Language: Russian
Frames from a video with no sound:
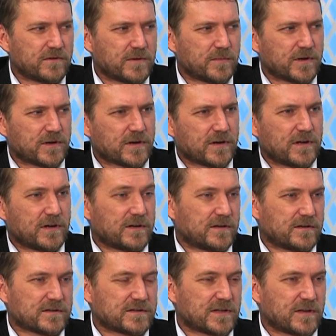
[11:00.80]
выбор
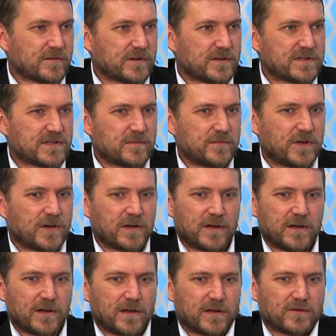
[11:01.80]
а сам для себя,
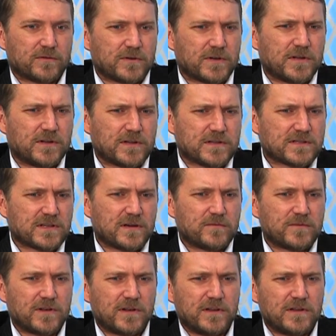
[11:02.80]
который на
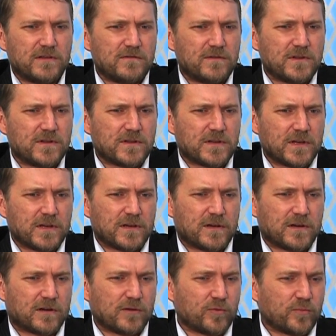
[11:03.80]
самом деле не видит
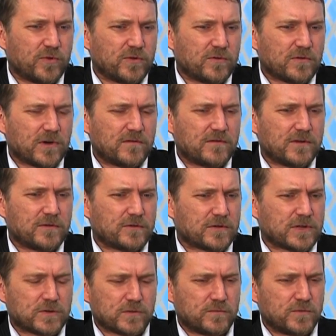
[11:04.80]
глубину, а видит
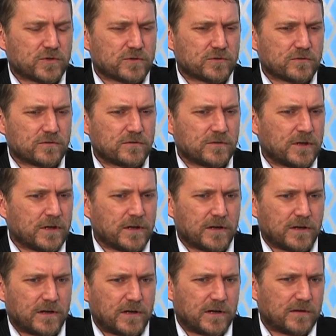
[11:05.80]
вот эту мишуру,
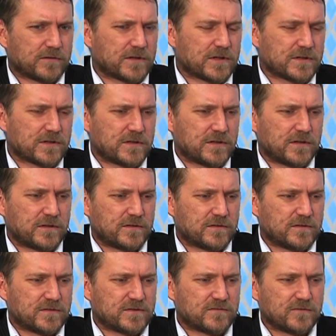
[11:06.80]
вот
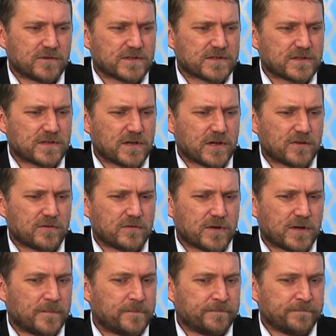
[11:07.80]
эти звездные
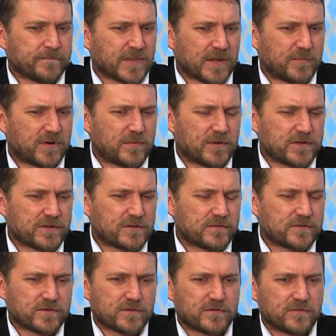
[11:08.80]
актеры – по
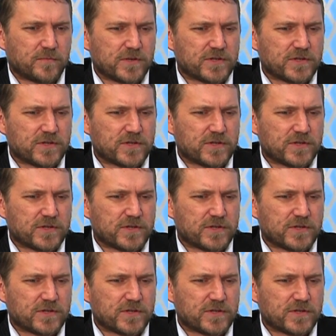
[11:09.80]
большому счету,